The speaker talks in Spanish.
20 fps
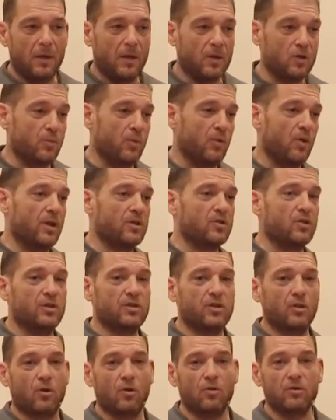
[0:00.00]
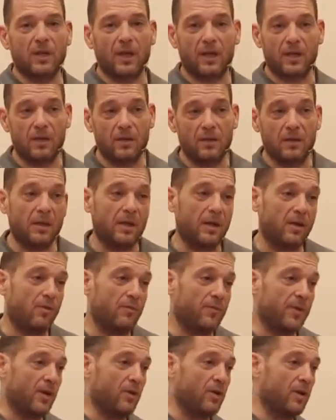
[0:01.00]
Y supongo que eso se lo contagié y que
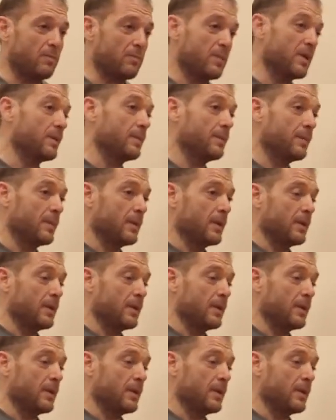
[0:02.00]
confiaron en mí.